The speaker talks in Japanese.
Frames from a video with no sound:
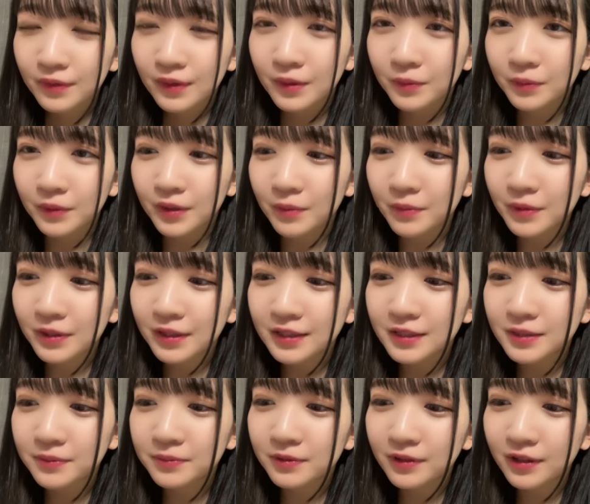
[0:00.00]
でもたまに
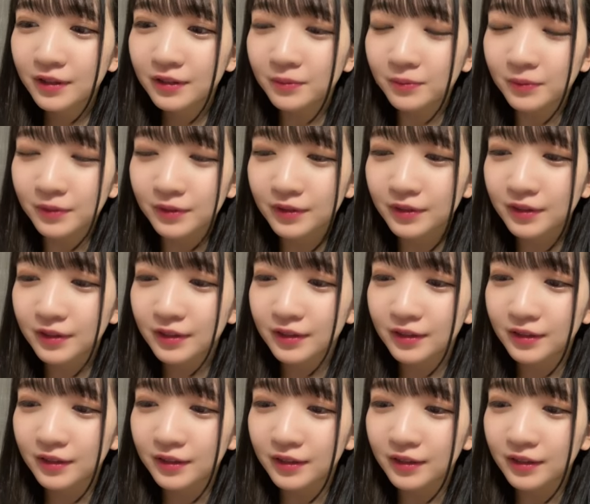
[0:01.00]
自分かと思っ
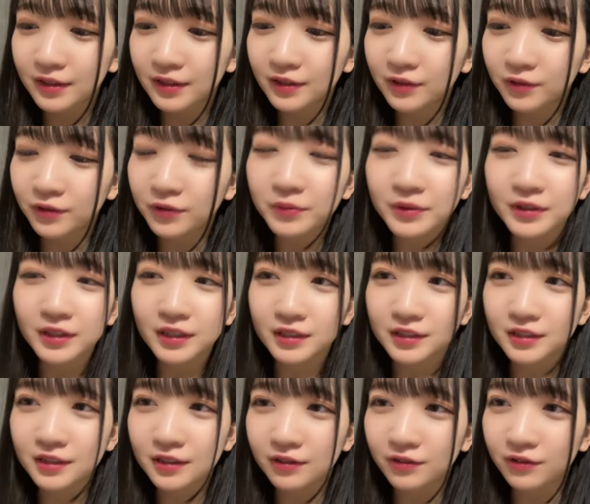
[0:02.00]
てよく見たら
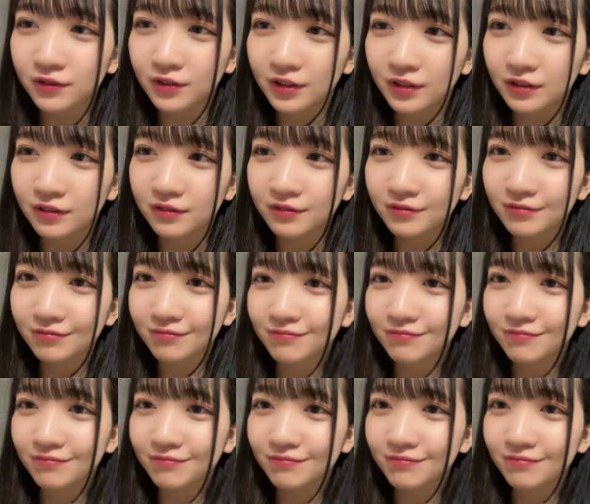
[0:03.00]
違う時ある